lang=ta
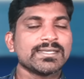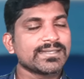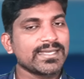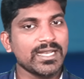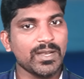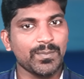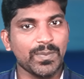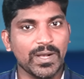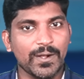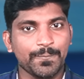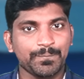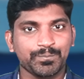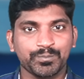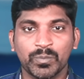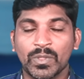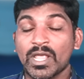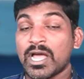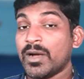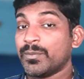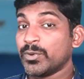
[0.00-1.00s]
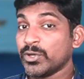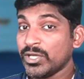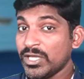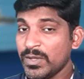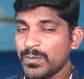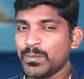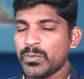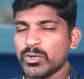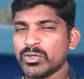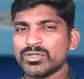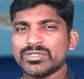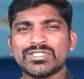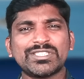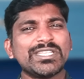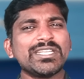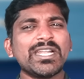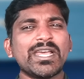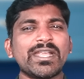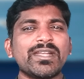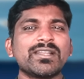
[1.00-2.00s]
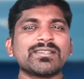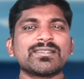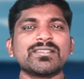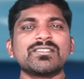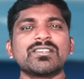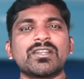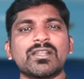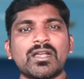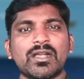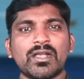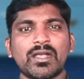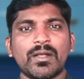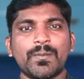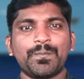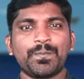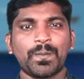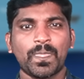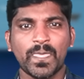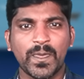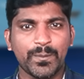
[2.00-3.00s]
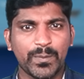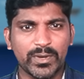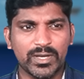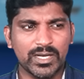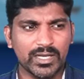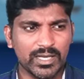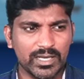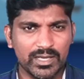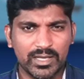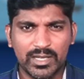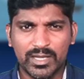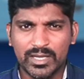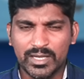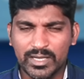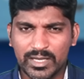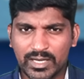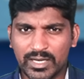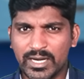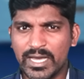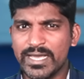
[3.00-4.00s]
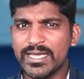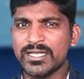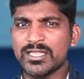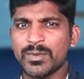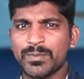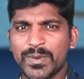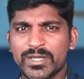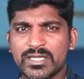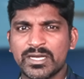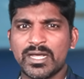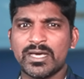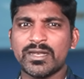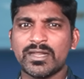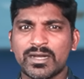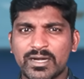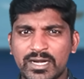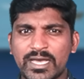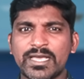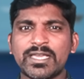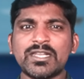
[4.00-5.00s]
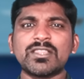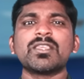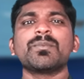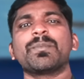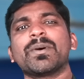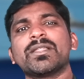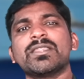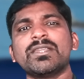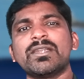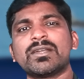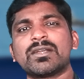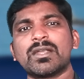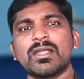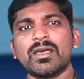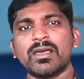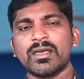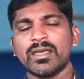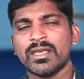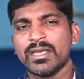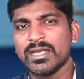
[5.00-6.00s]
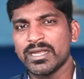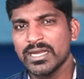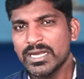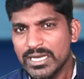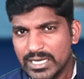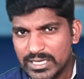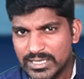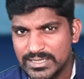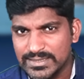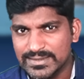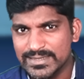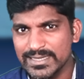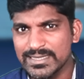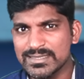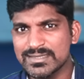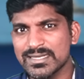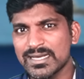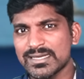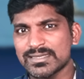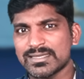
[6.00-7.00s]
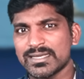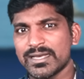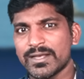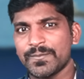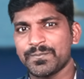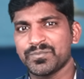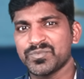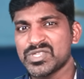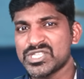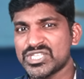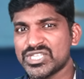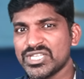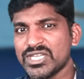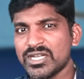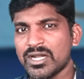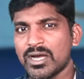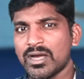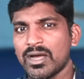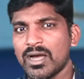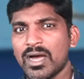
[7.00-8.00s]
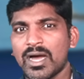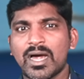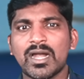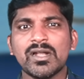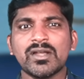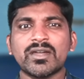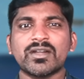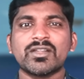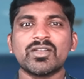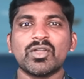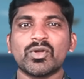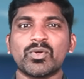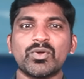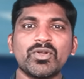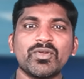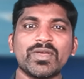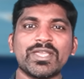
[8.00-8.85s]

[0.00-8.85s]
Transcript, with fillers: சரிப்பா அப்போ இப்போ சீனா என்ன செஞ்சுருக்காங்க இப்போ இல்லைங்க இரண்டாயிரத்தி பதினாறு இரண்டாயிரத்தி பதினெட்டில் இரண்டு சென்சாஸை சீனா ஆழ்கடலில் கொண்டு